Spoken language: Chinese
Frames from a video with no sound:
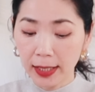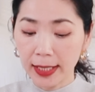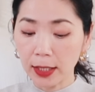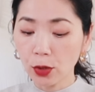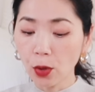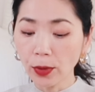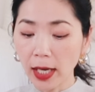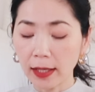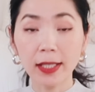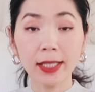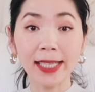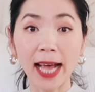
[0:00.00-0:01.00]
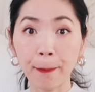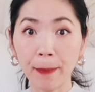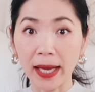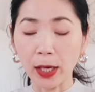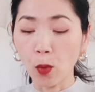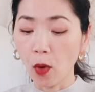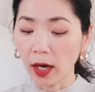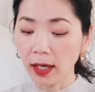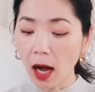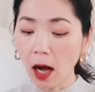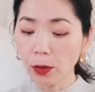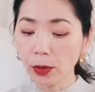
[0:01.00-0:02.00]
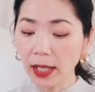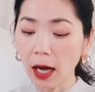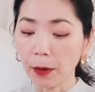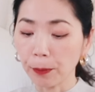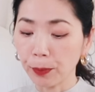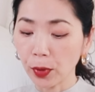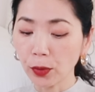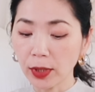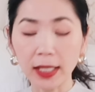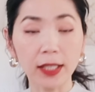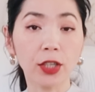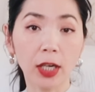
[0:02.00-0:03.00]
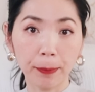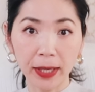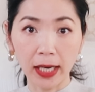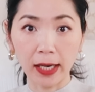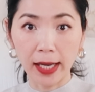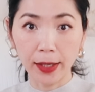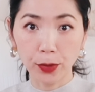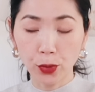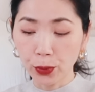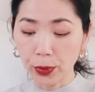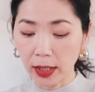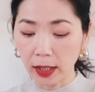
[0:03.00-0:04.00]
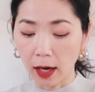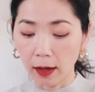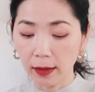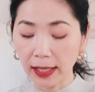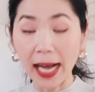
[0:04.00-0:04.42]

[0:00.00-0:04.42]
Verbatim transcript: 其中呢是在美国高档 beauty 这个品类，注意哦，